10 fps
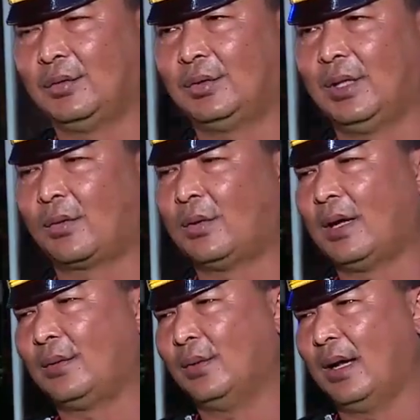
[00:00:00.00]
khususnya
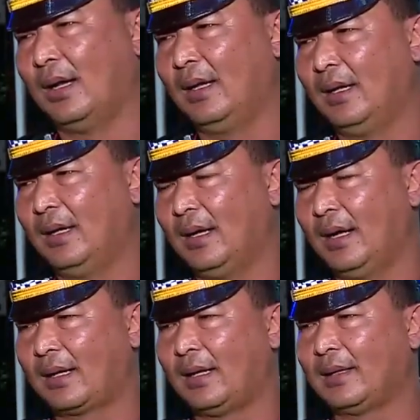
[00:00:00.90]
roda dua
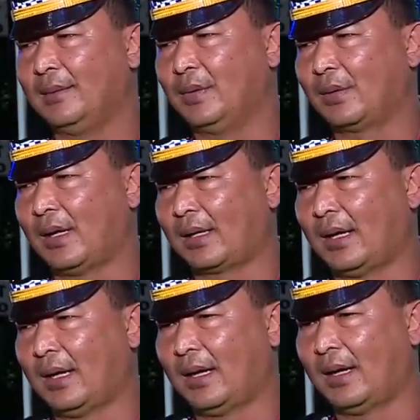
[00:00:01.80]
arah timur,
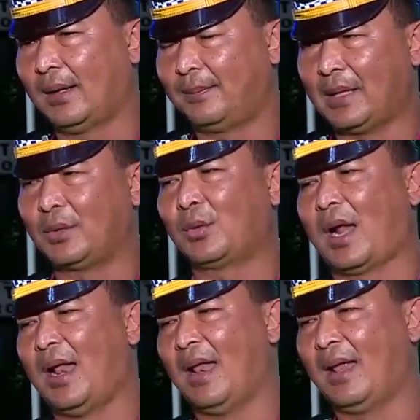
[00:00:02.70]
arah
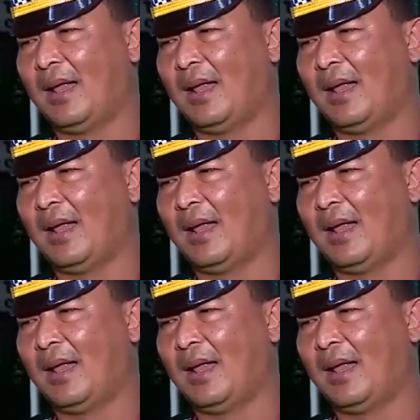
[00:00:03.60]
Pantura.